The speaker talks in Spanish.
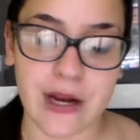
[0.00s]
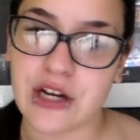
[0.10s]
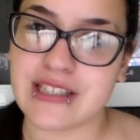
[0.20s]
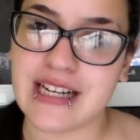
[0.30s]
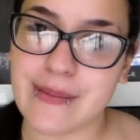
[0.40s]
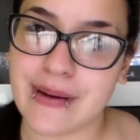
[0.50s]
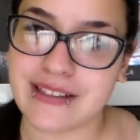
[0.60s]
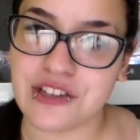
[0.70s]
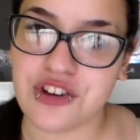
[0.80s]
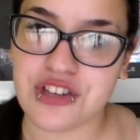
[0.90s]
Pero ese
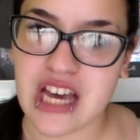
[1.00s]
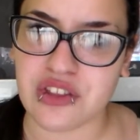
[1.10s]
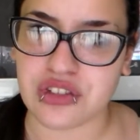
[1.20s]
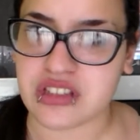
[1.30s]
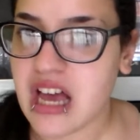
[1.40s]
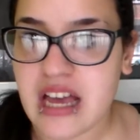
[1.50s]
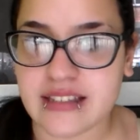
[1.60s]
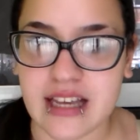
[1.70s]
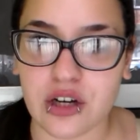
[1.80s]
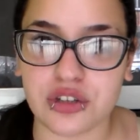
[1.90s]
repartidor ya no está,
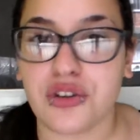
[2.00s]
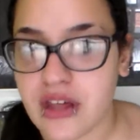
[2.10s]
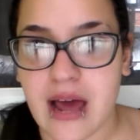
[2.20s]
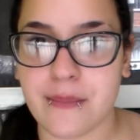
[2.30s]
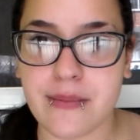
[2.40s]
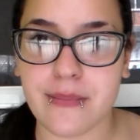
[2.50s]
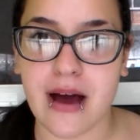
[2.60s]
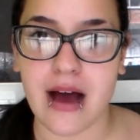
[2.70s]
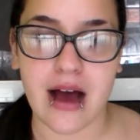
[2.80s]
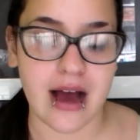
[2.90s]
está otro de la
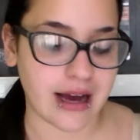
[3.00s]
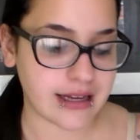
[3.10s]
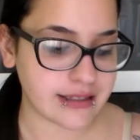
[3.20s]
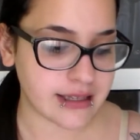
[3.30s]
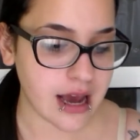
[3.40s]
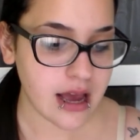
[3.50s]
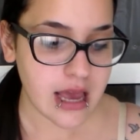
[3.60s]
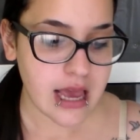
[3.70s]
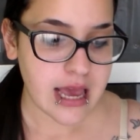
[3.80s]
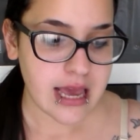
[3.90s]
misma agencia
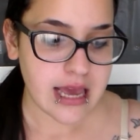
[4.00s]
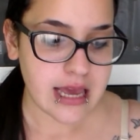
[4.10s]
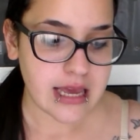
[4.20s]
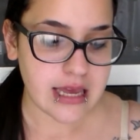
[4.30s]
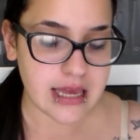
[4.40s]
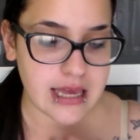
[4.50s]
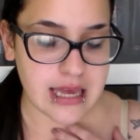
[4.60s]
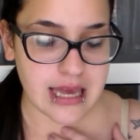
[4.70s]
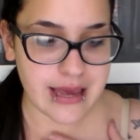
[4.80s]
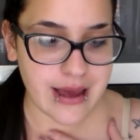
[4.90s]

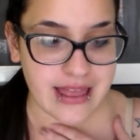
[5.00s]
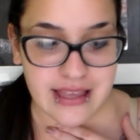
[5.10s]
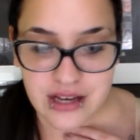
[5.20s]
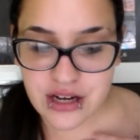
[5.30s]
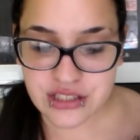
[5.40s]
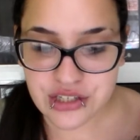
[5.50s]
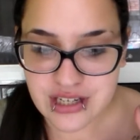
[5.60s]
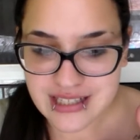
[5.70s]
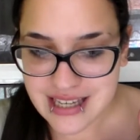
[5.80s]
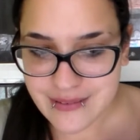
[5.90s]
y en esta
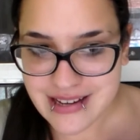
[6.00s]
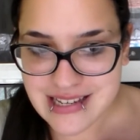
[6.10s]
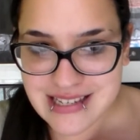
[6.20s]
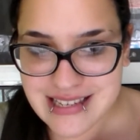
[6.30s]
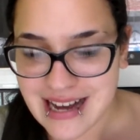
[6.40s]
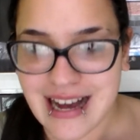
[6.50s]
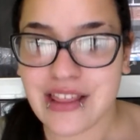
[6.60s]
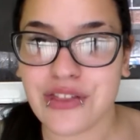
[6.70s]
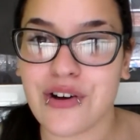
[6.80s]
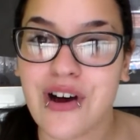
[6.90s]
ocasión estaba
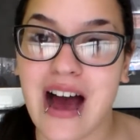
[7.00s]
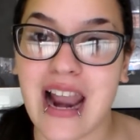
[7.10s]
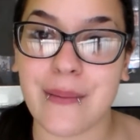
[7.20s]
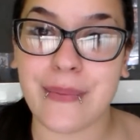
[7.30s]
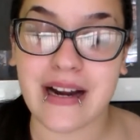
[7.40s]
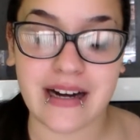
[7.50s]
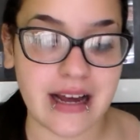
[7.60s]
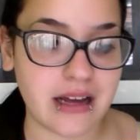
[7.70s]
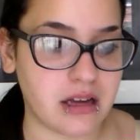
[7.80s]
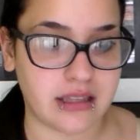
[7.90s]
sacando a la
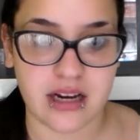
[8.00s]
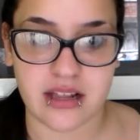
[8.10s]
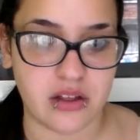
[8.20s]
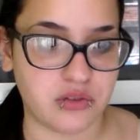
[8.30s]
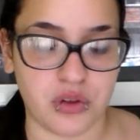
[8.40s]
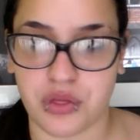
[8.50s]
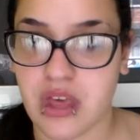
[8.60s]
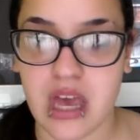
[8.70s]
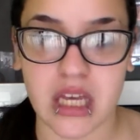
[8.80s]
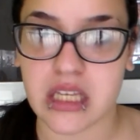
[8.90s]
perra, he tardado unos
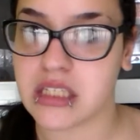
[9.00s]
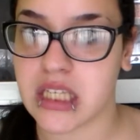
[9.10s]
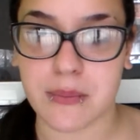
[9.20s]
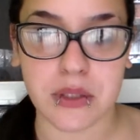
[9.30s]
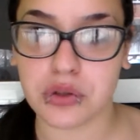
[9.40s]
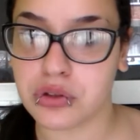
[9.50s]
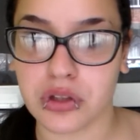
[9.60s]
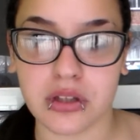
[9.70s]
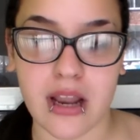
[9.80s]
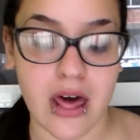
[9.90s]
10-15
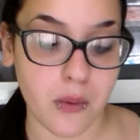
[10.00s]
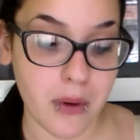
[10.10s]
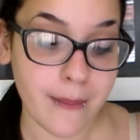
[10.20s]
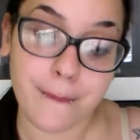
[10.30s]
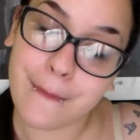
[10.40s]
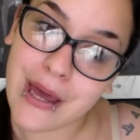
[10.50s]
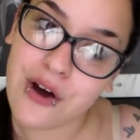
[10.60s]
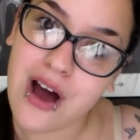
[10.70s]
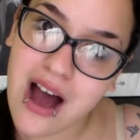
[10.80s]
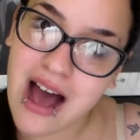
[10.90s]
minutos, no tardaba más,
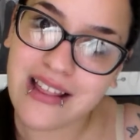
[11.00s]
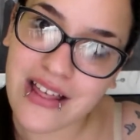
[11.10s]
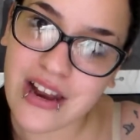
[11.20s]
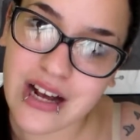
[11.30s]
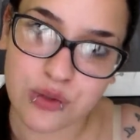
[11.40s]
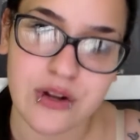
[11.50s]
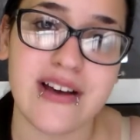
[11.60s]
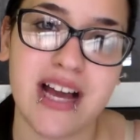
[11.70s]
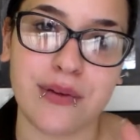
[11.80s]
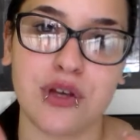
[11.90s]
pero ha la
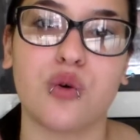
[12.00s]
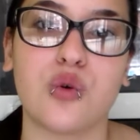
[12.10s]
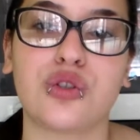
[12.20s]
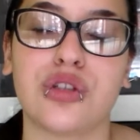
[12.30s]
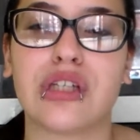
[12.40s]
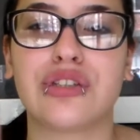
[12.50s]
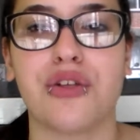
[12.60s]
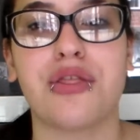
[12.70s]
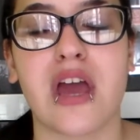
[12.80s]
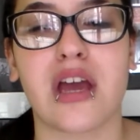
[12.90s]
casualidad que ha venido justo en
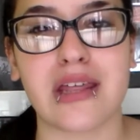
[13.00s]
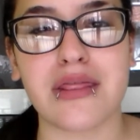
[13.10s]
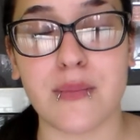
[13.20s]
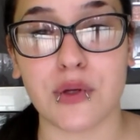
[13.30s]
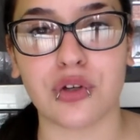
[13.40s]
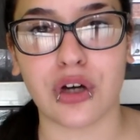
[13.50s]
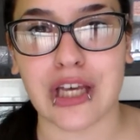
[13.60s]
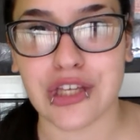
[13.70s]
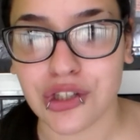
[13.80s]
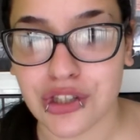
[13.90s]
esos 10-15 minutos
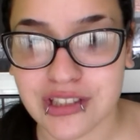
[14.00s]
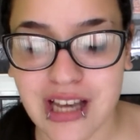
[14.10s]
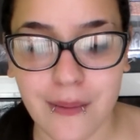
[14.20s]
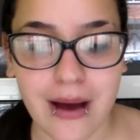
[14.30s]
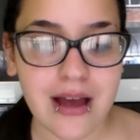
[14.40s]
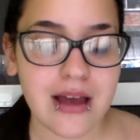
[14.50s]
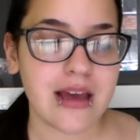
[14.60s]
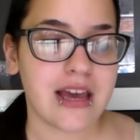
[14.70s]
que yo no estaba.